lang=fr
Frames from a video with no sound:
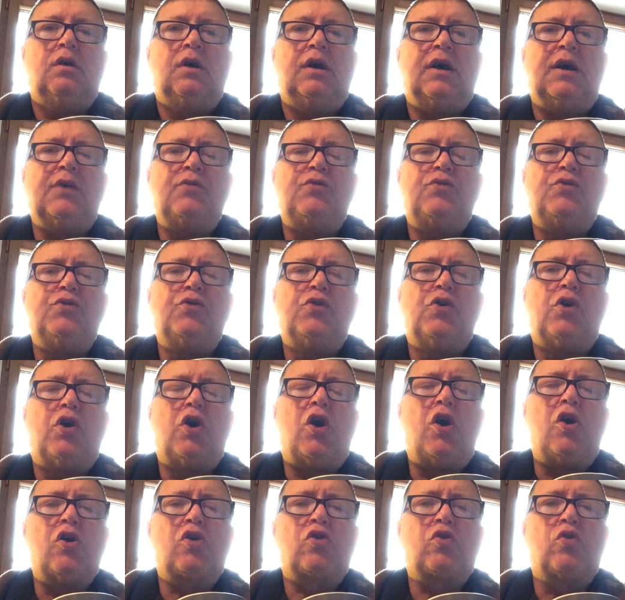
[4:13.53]
à une
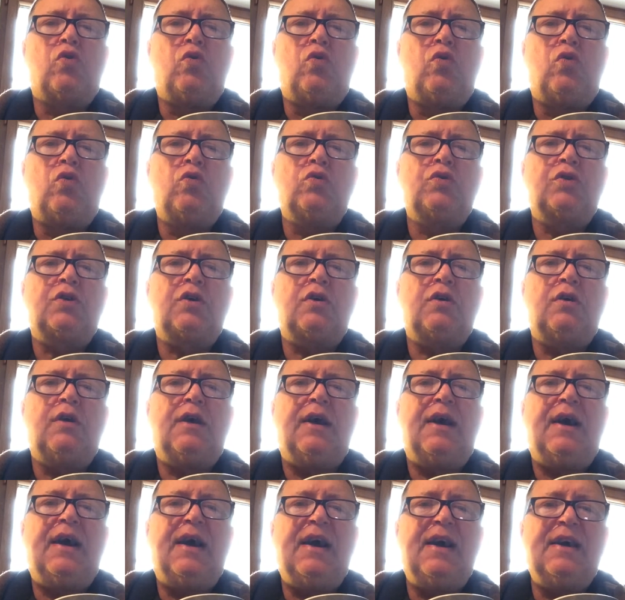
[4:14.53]

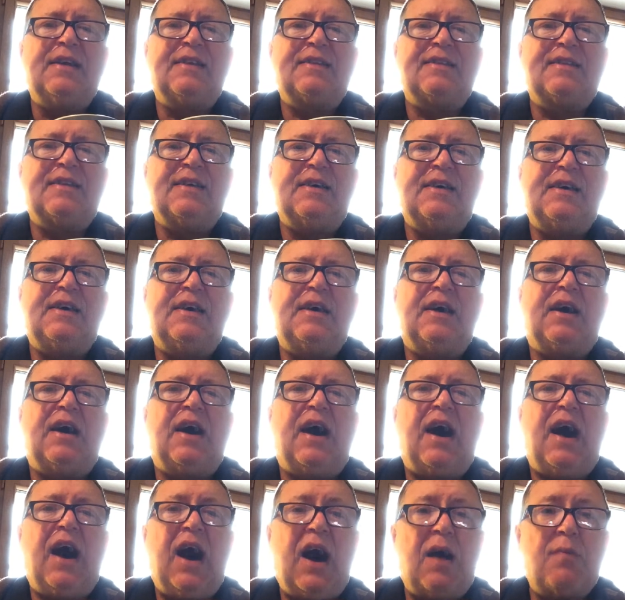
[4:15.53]
rencontre
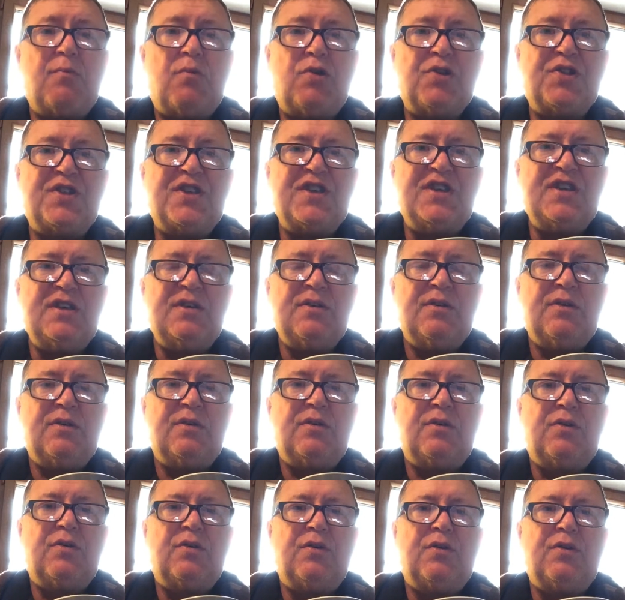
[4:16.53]
inter-harmonie
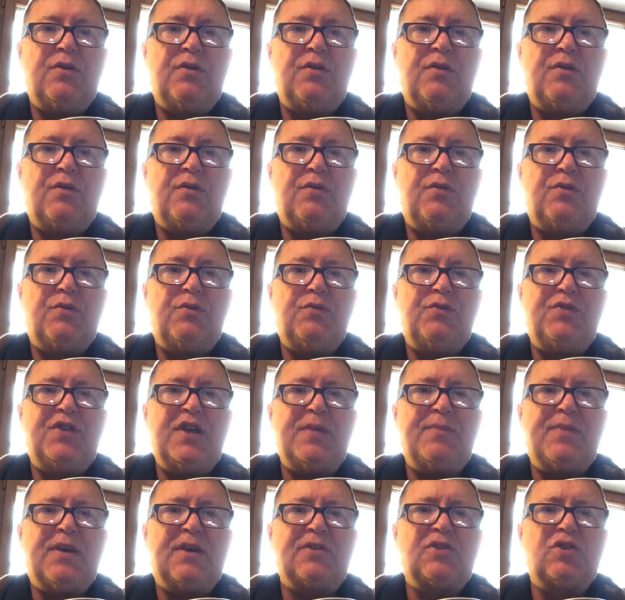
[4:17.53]
du
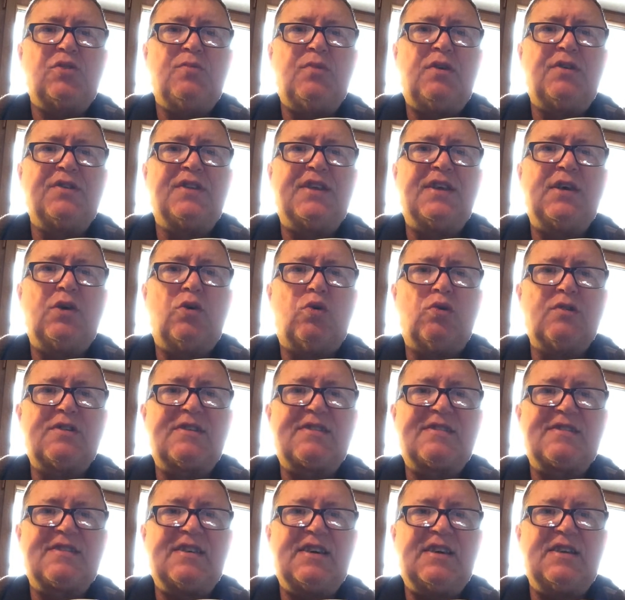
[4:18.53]
département des
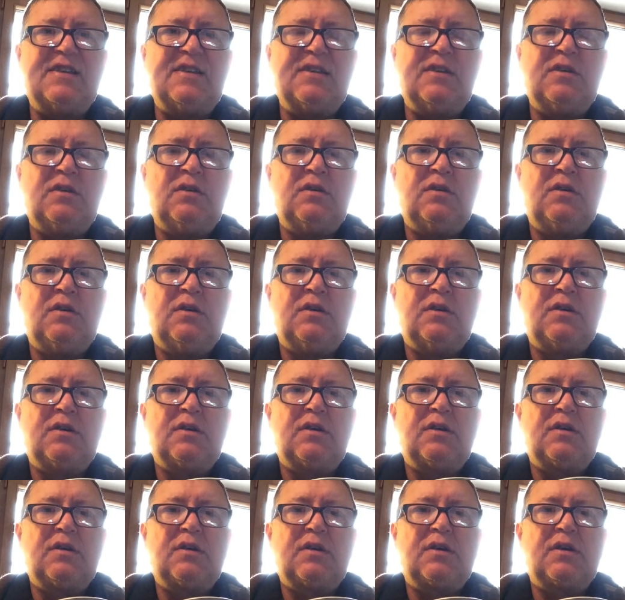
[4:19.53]
Hauts-de-Seine.
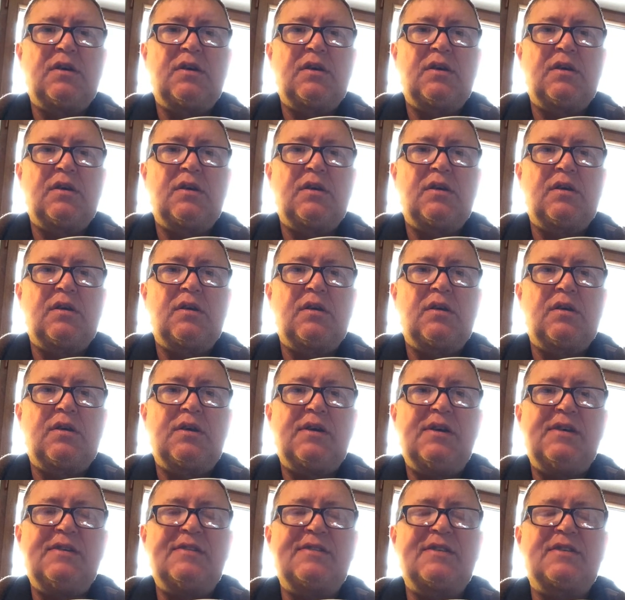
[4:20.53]

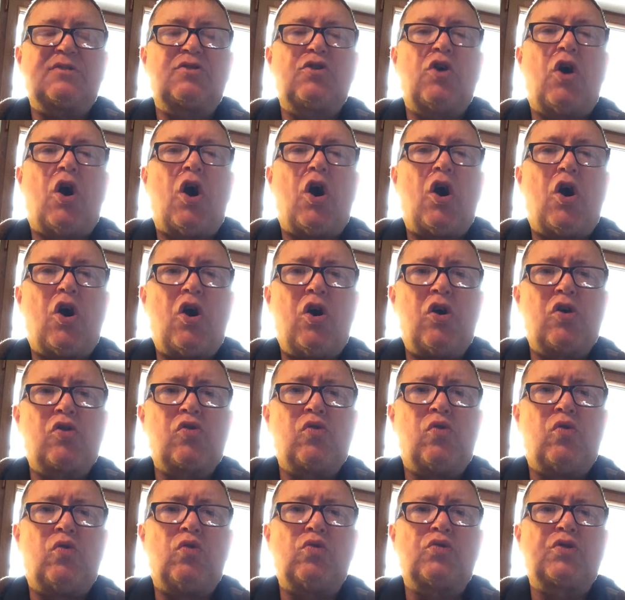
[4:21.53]
Et cette
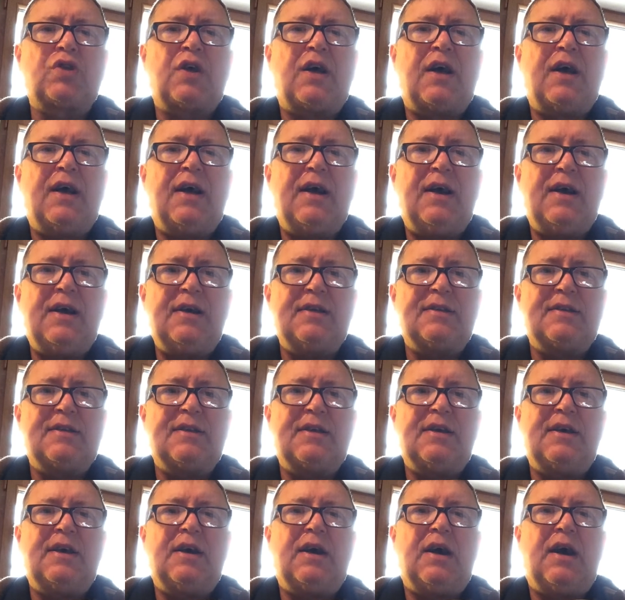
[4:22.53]
rencontre
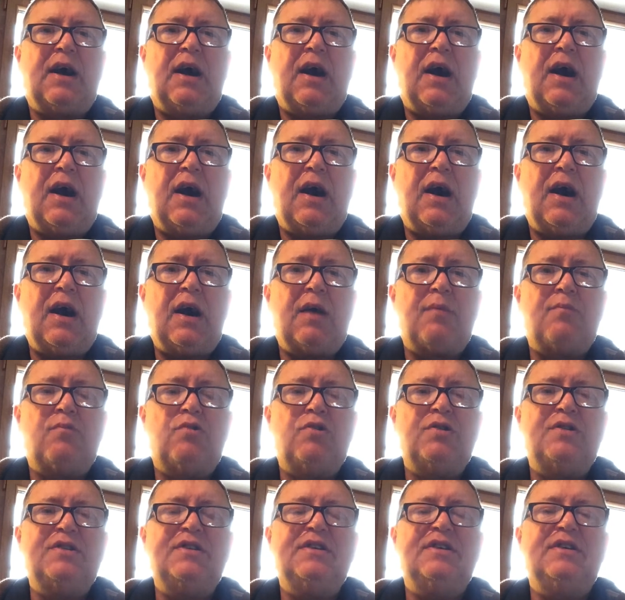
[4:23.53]

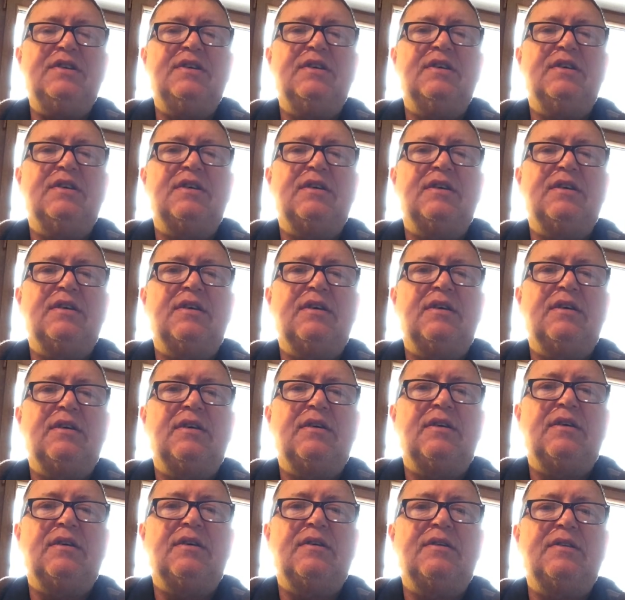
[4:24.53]
inter-harmonie
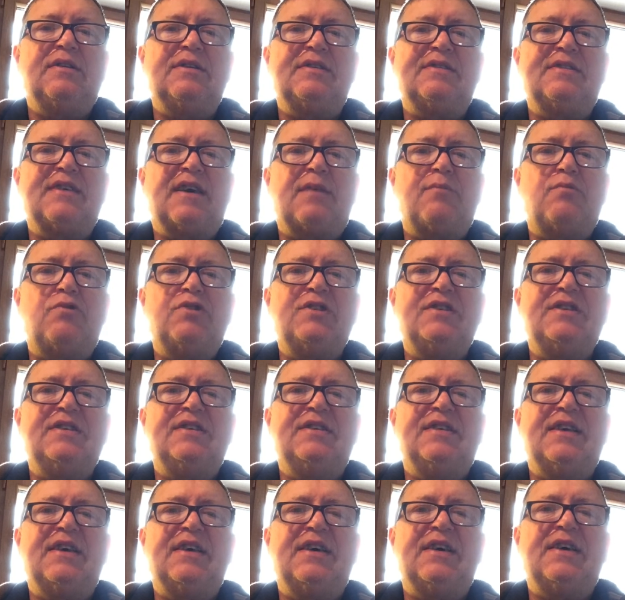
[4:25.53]
des
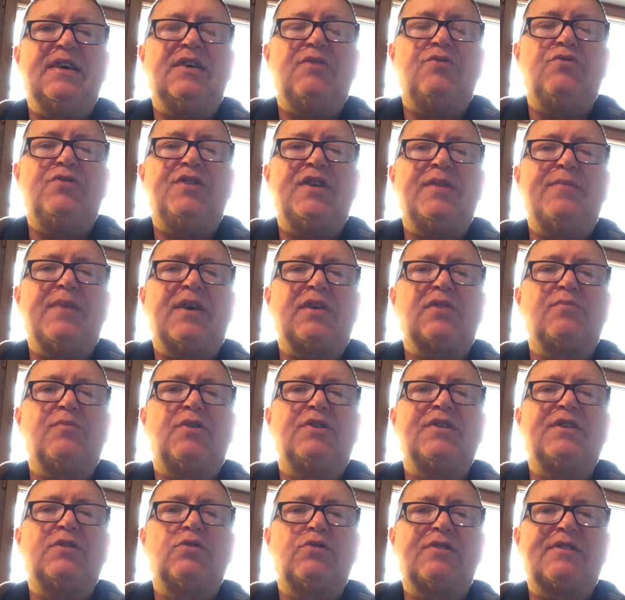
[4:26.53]
harmonies du
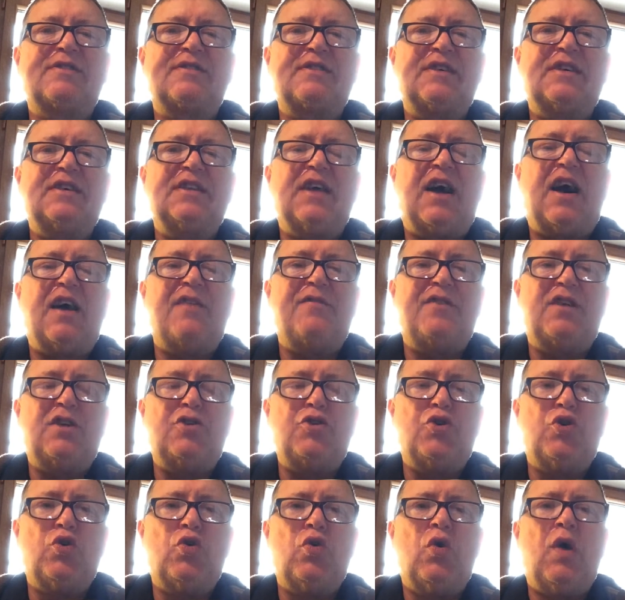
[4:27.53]
département des Hauts-de-Seine avait
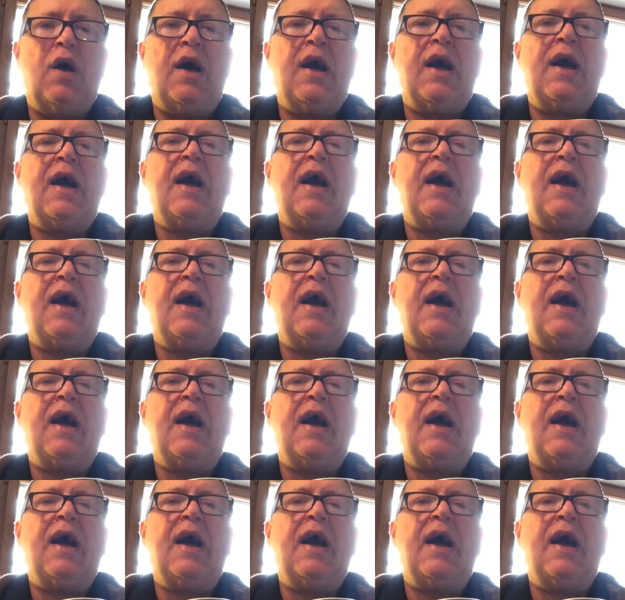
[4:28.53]
lieu